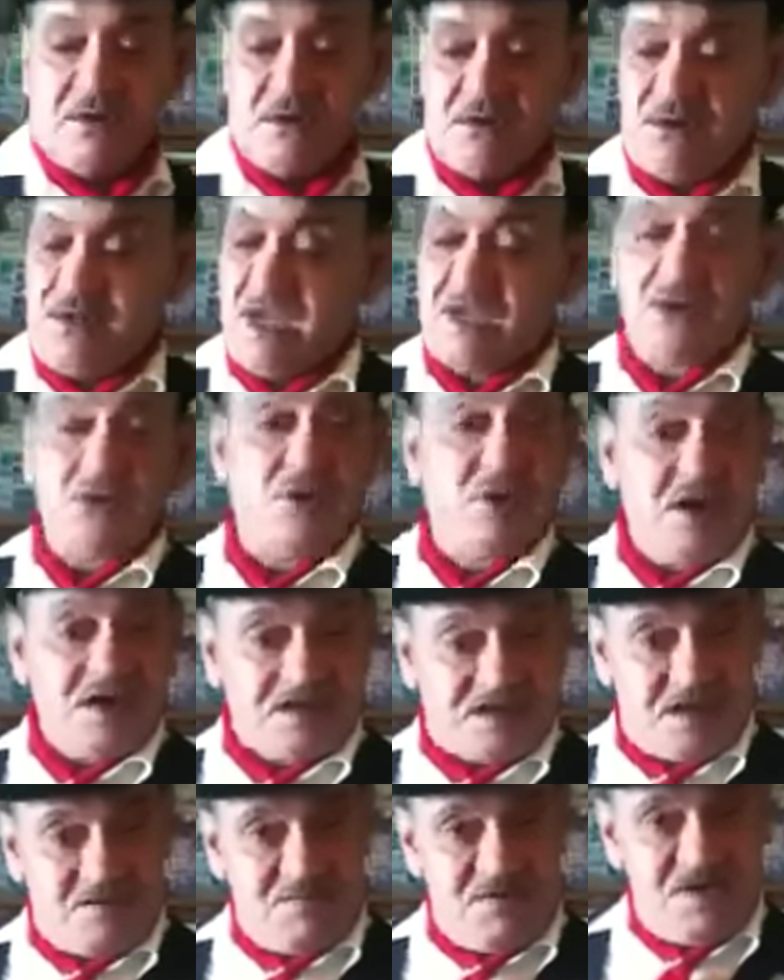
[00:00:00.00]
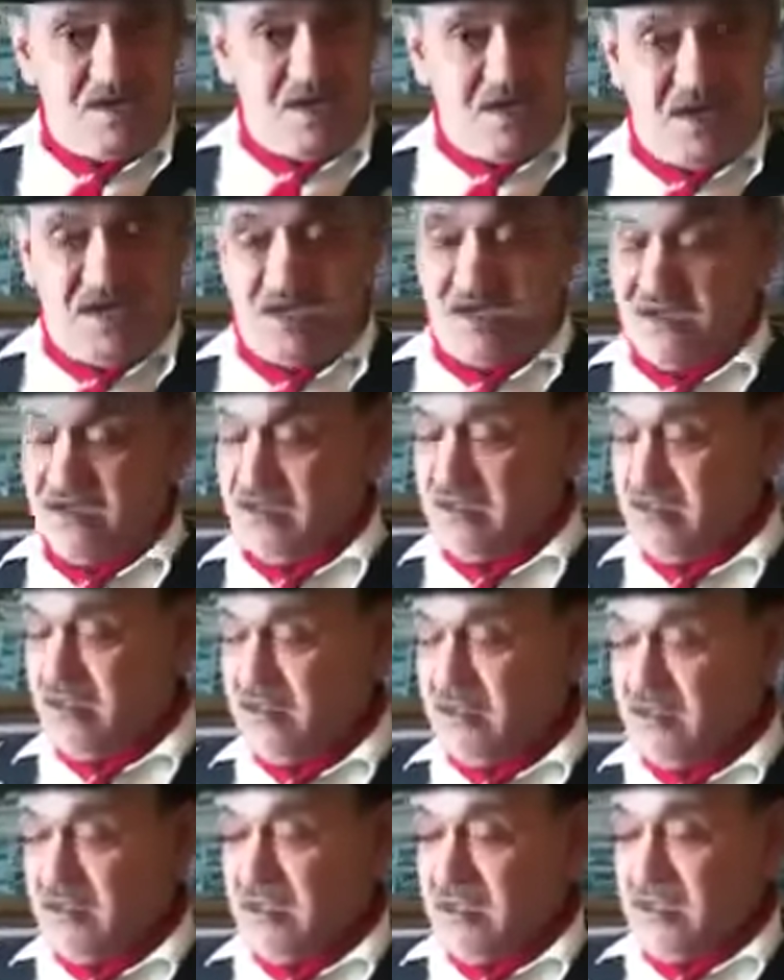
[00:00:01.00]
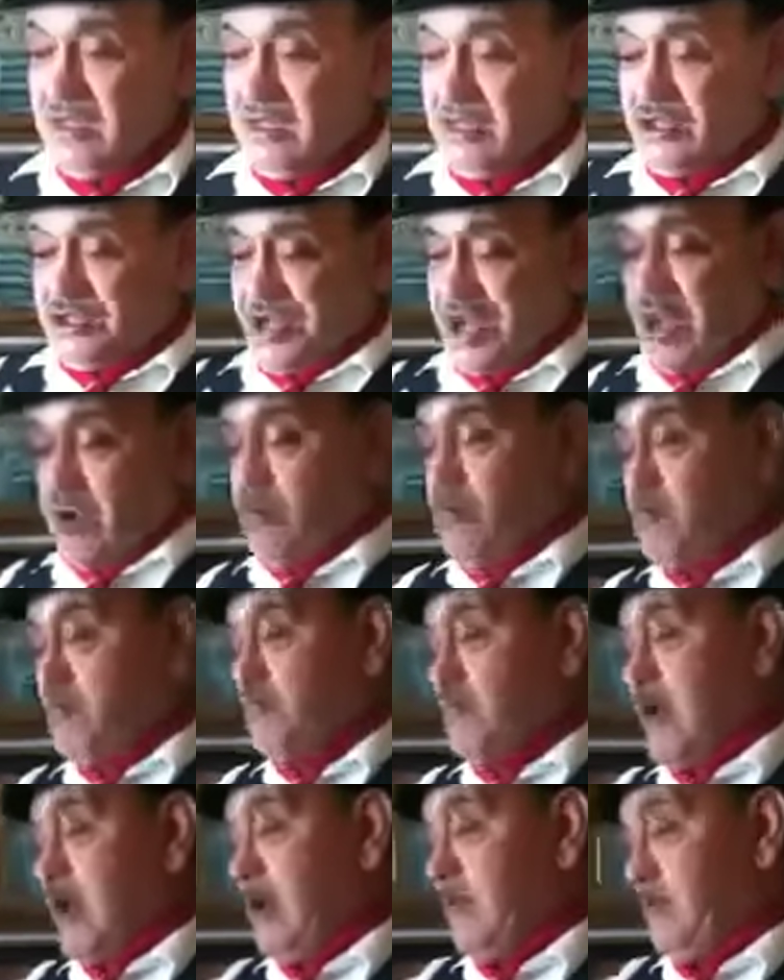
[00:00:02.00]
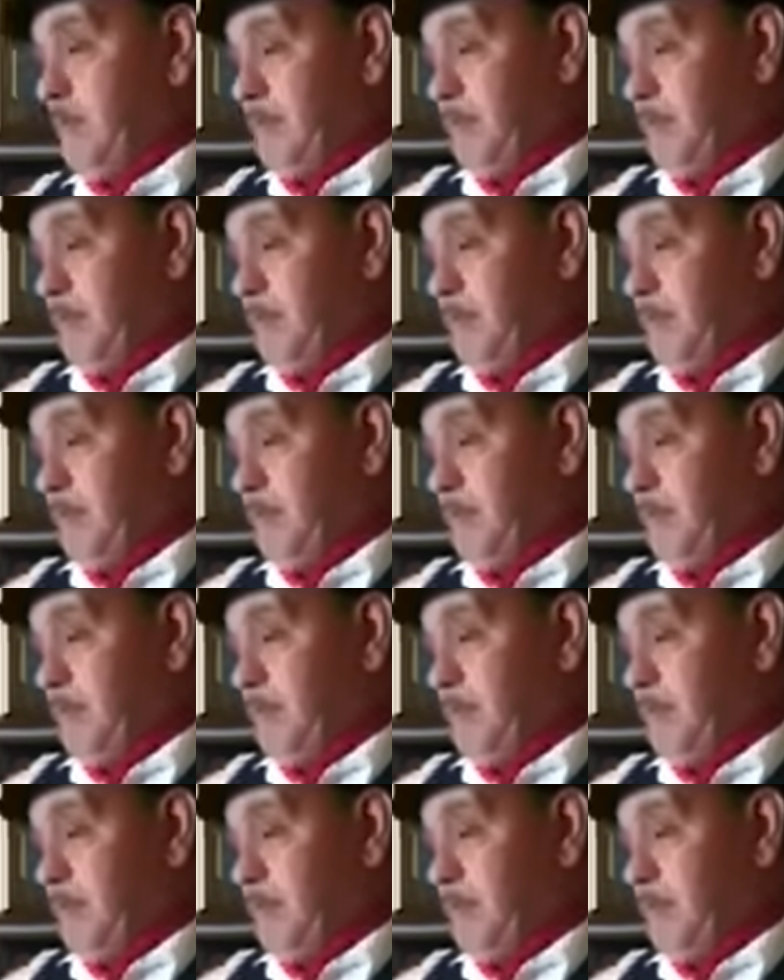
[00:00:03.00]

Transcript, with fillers: dietro casa mia eh, c'è un bel